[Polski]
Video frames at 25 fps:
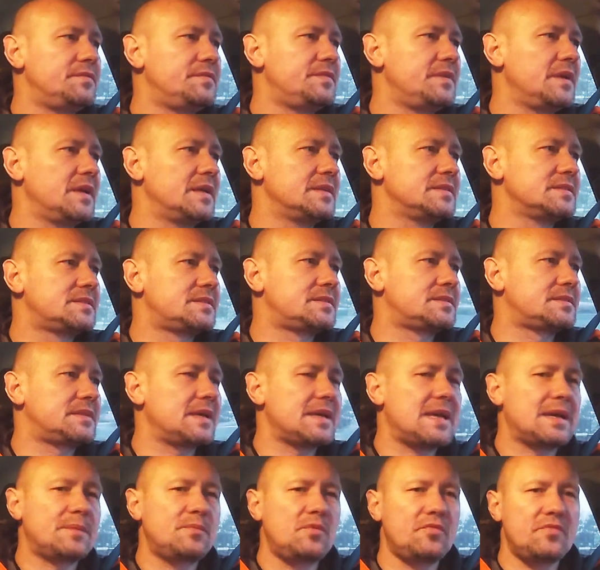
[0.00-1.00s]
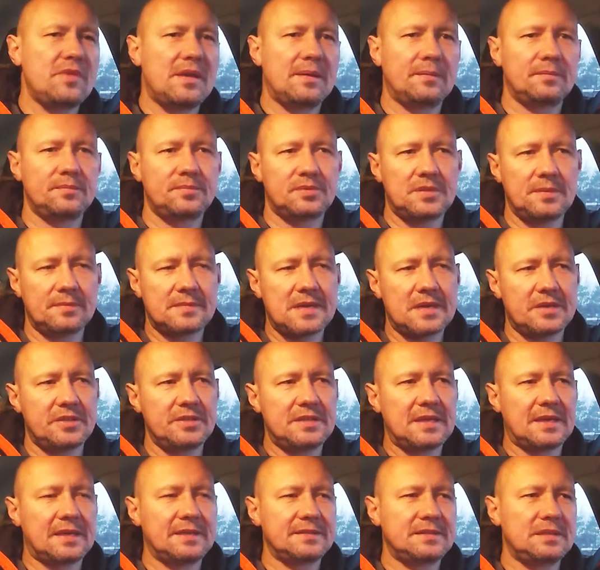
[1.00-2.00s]
więc tak jak mówiłem, Przemka
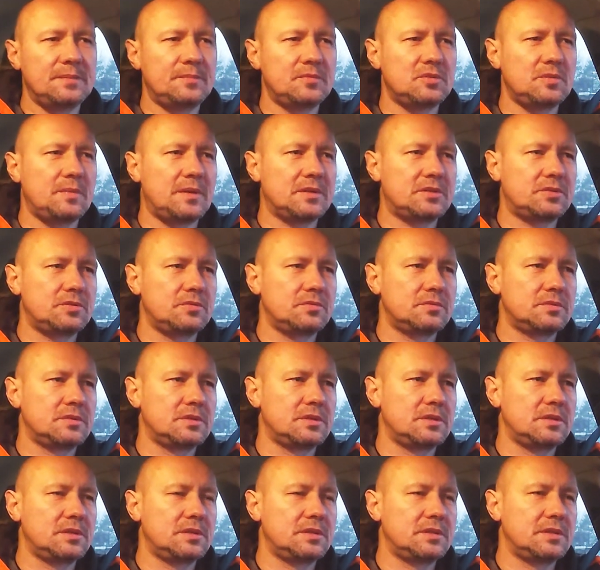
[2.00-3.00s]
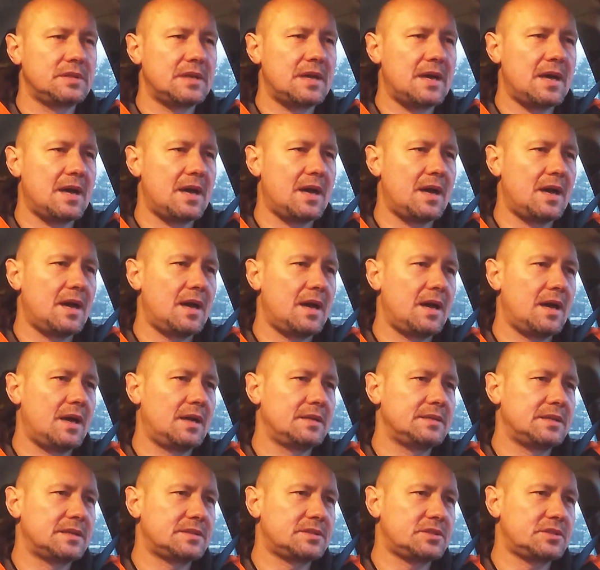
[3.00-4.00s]
Kitę chętnie bym zobaczył
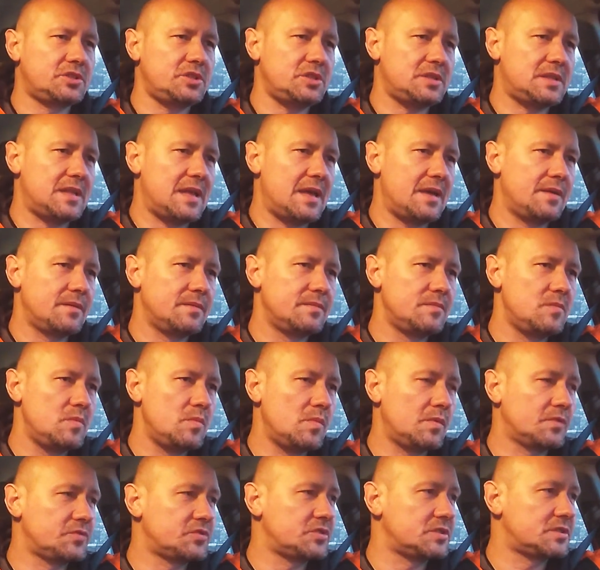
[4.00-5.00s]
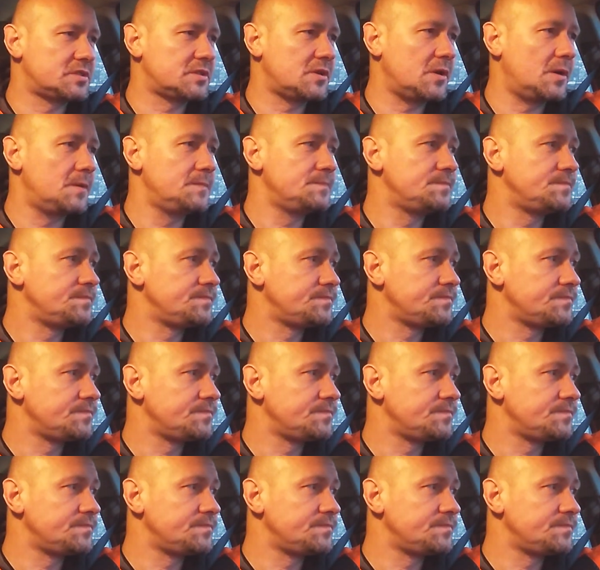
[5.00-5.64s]
na, na skrzydle mimo wszystko.